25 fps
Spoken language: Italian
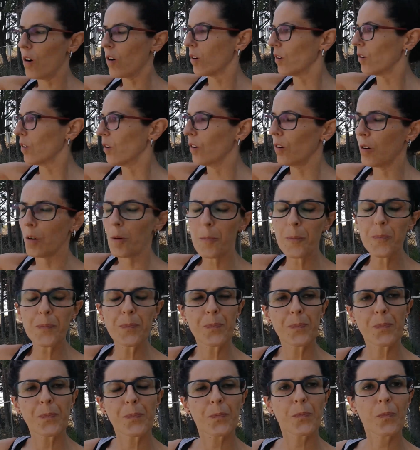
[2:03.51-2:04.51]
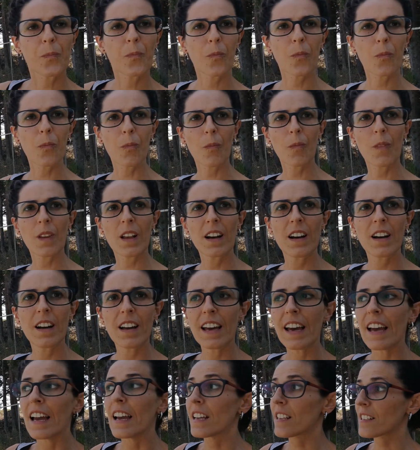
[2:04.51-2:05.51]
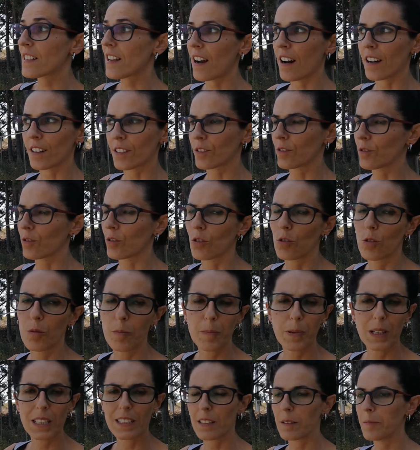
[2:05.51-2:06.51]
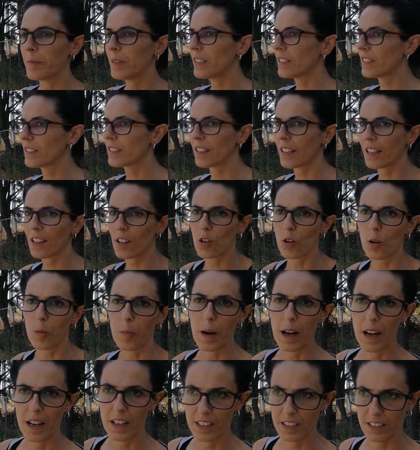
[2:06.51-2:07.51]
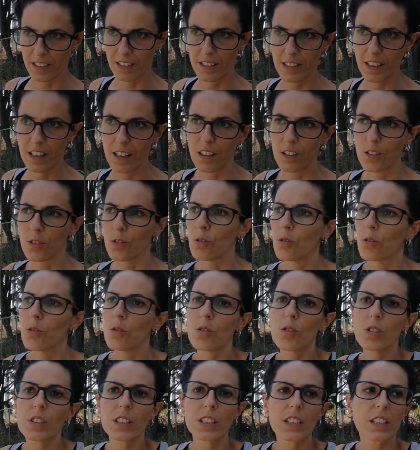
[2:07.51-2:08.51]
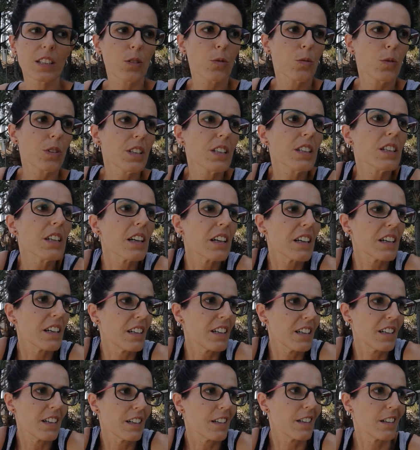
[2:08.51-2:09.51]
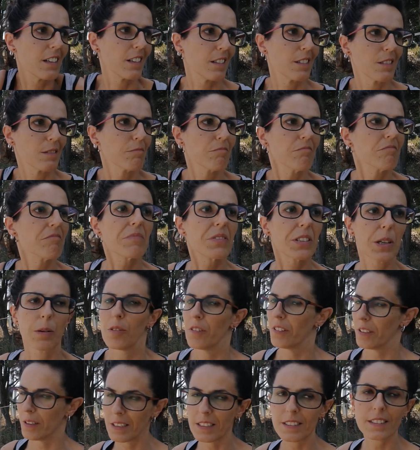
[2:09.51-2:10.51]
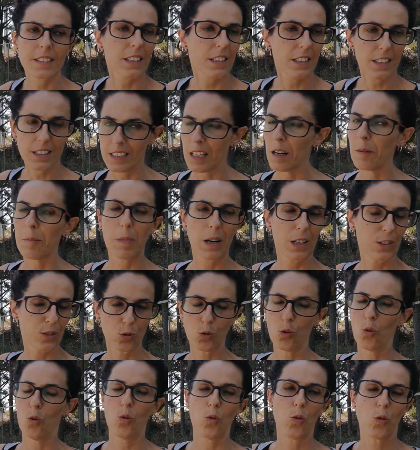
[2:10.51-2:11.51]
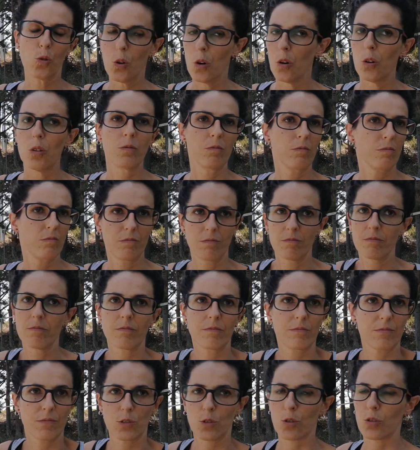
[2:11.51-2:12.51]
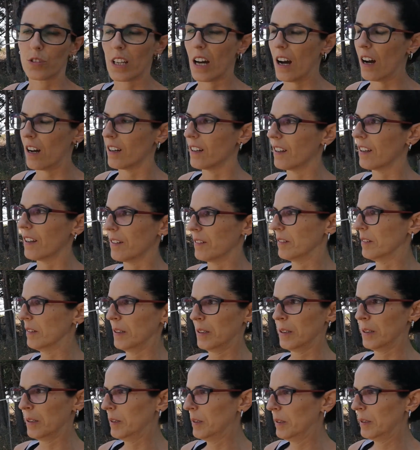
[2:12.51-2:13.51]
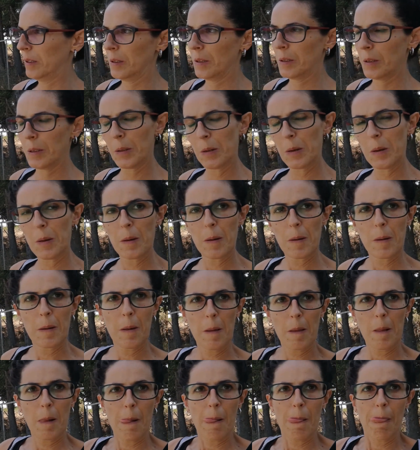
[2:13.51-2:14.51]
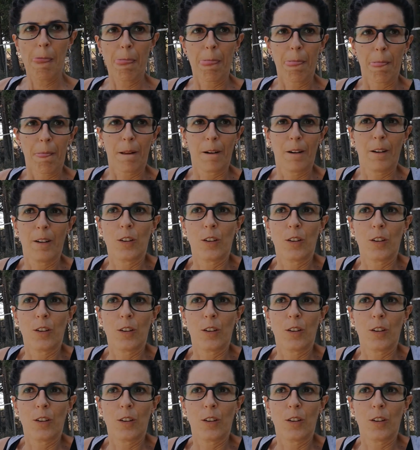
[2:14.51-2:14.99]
Che è stata coperta proprio dalla vegetazione. Esatto, completamente coperta. Noi qui eh, siamo veramente in abbandono. Eh, questa notte dove avete passato la notte?